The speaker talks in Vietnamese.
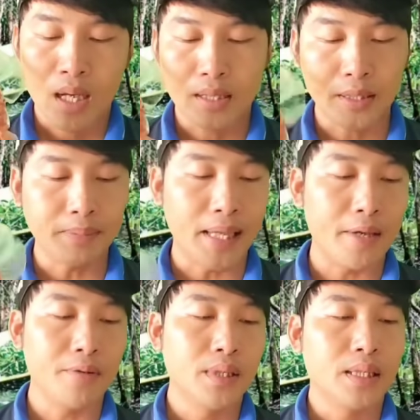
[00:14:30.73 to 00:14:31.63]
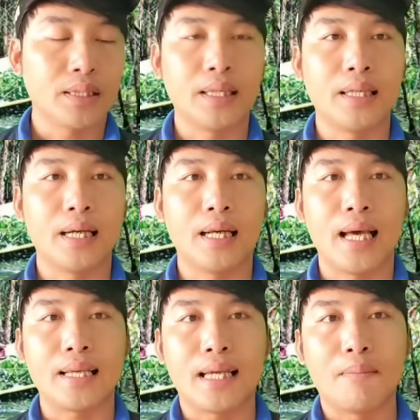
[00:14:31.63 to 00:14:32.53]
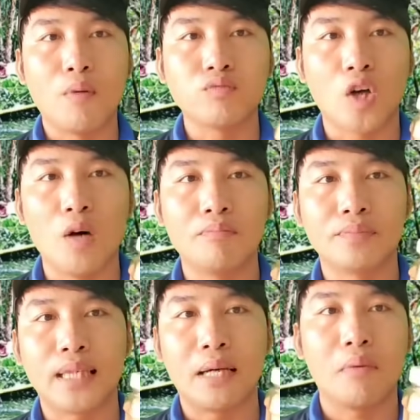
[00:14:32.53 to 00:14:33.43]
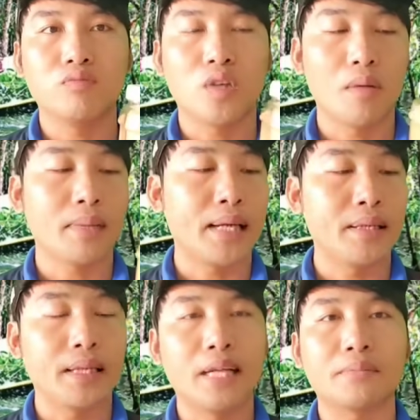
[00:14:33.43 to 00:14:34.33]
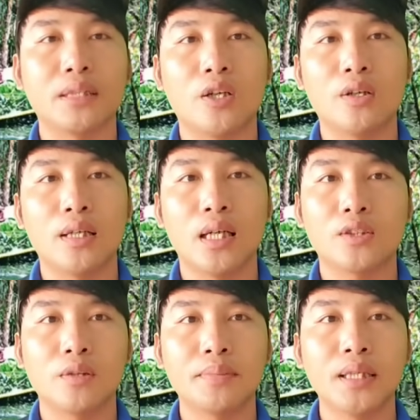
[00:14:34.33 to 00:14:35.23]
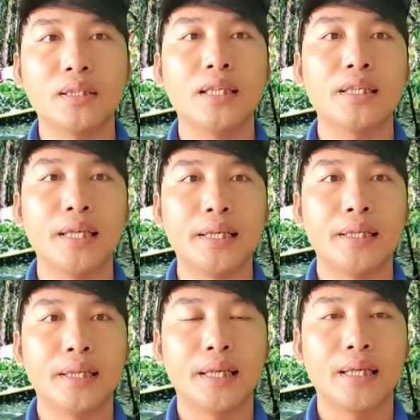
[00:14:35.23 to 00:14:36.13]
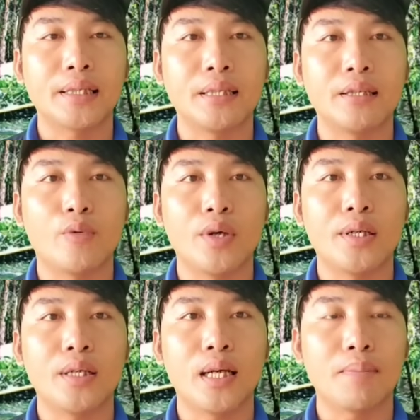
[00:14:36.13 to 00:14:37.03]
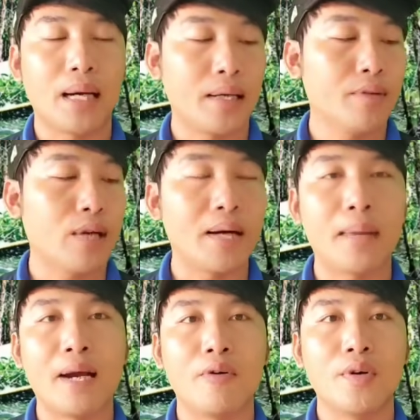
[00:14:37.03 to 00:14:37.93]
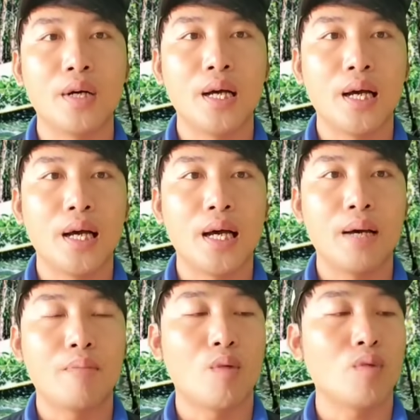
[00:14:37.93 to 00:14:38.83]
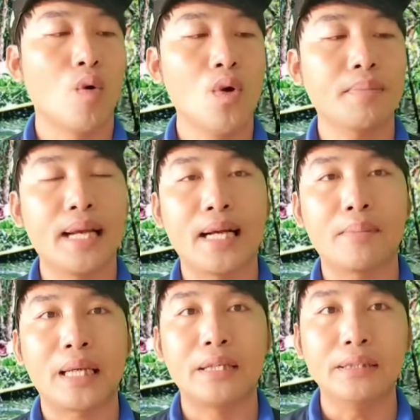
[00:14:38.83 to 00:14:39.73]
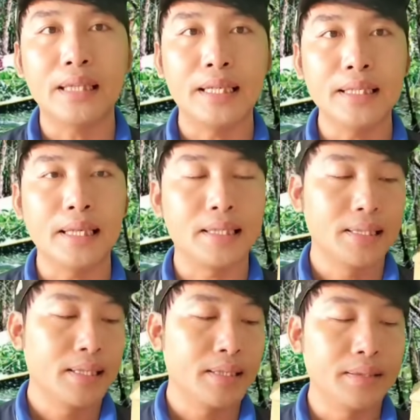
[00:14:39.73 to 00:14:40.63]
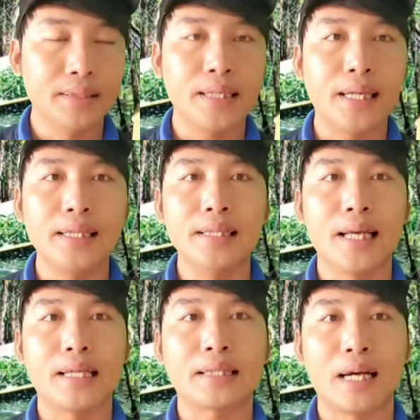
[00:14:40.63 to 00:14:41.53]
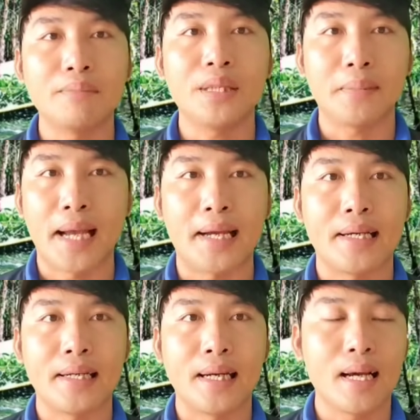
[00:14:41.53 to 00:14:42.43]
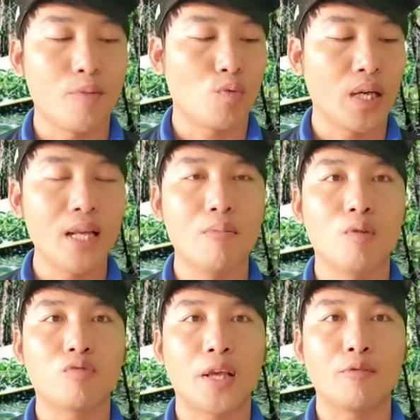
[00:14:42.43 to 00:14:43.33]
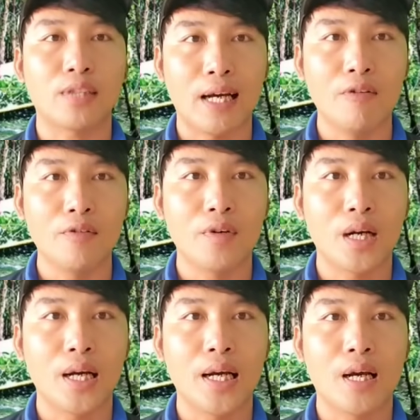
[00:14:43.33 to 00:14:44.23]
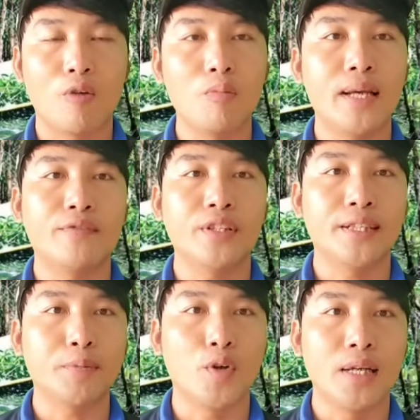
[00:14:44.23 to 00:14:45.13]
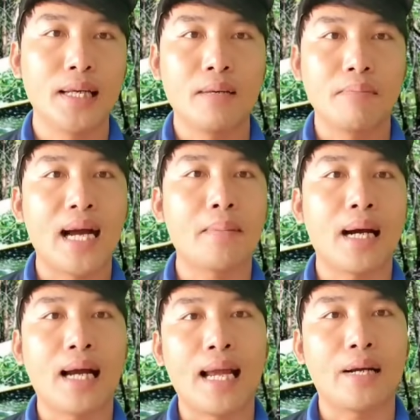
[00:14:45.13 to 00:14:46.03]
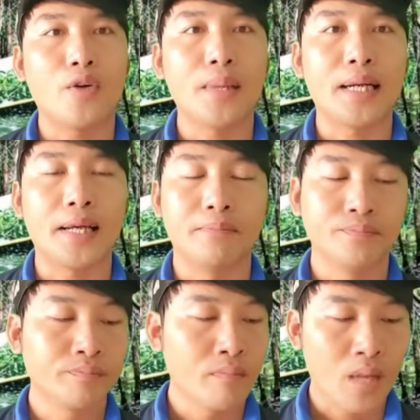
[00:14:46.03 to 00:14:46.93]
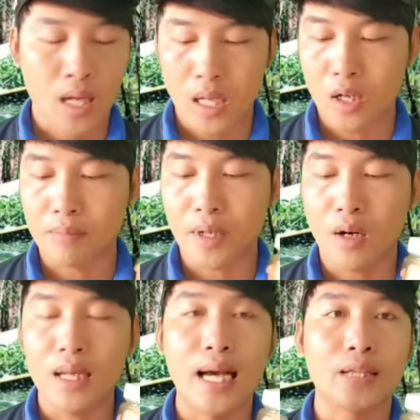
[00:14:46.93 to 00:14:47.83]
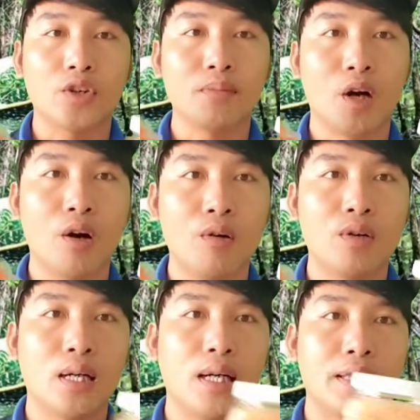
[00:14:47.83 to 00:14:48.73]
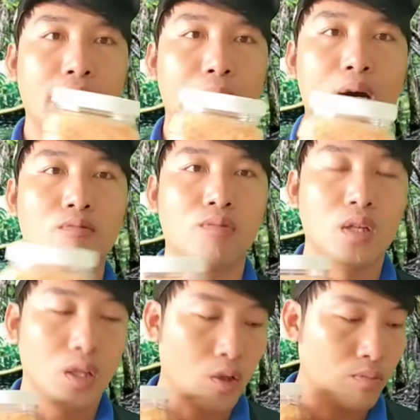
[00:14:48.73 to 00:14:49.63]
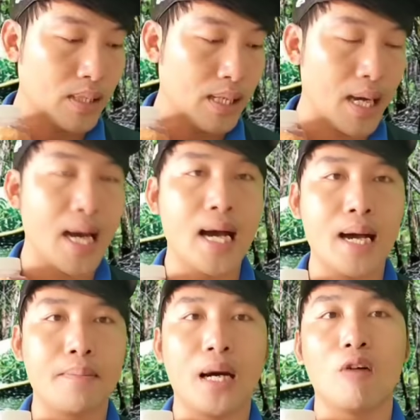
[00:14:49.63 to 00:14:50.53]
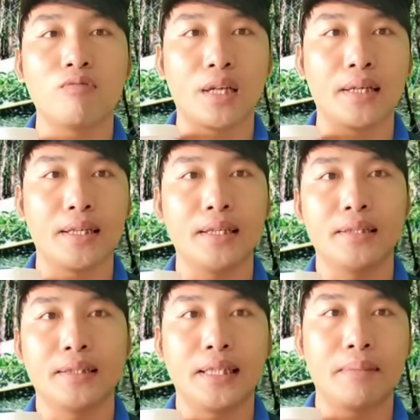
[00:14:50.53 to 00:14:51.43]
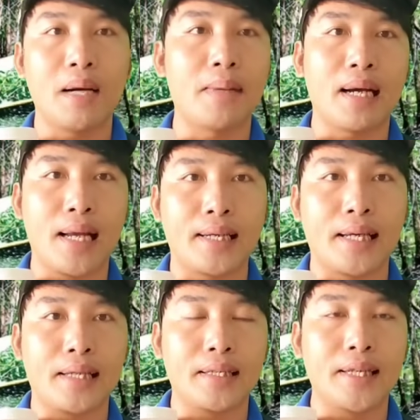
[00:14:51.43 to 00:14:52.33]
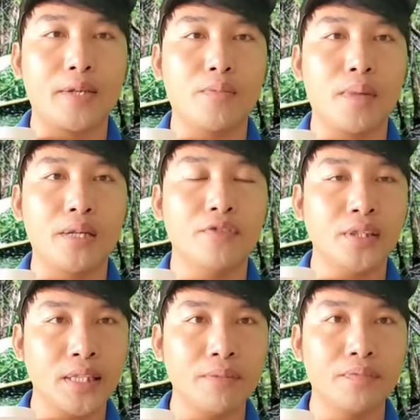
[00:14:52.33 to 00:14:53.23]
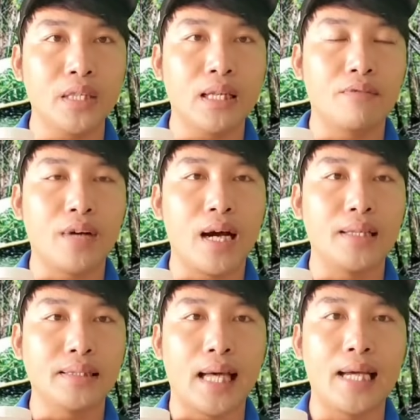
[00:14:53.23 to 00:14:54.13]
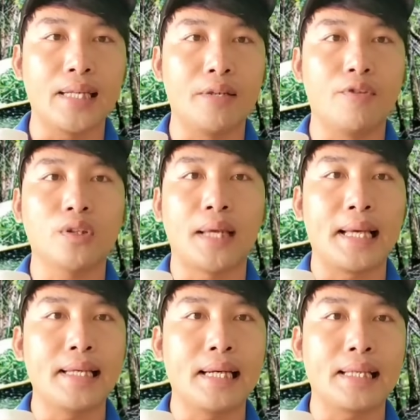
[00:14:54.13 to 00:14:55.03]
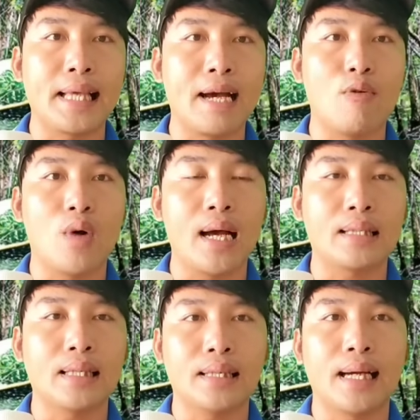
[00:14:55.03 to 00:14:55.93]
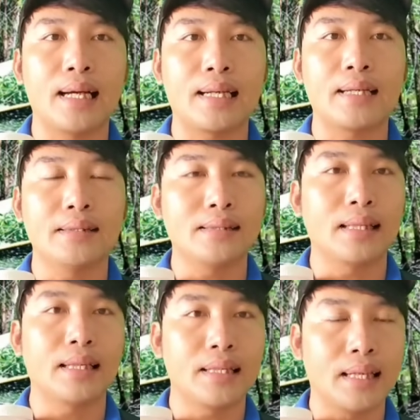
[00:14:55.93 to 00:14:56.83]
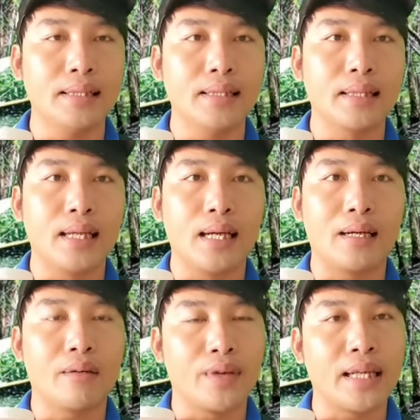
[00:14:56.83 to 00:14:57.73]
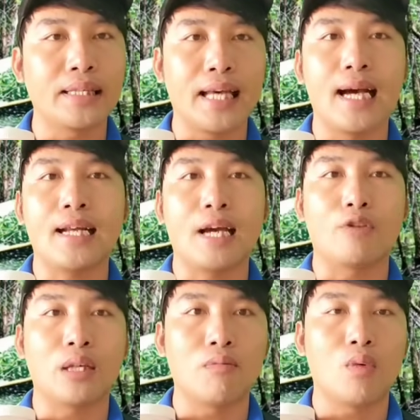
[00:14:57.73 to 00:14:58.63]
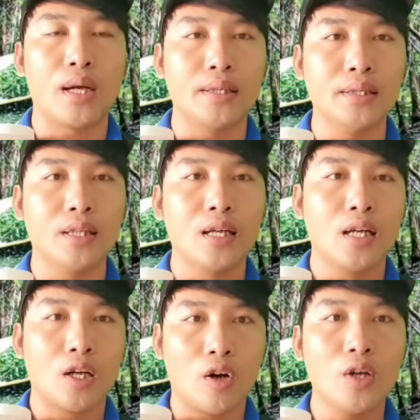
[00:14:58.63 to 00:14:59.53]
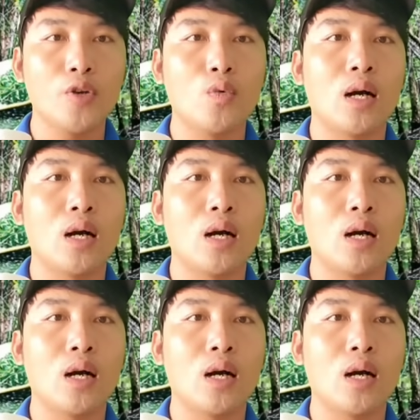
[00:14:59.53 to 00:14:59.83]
À, tiếp theo thì à, là chà bông tôm Chà bông tôm này được làm từ con à, tôm đất thiên nhiên à, từ quê hương à, bạc liêu cà mau à, một hũ em đang cầm là nửa ký nha nửa ký là 800 ngàn à, 1 ký là 1 triệu 6 à, cũng miễn phí ship luôn ba mặt hàng của bên em à, gồm có là tôm khô à, trà bông cũng như là mật ong rừng đó thì ba mặt hàng này đều miễn phí ship và hiện tại đều có thể à, giao qua tất cả các nước trên thế giới à, các vị khán giả nào trong và ngoài nước có nhu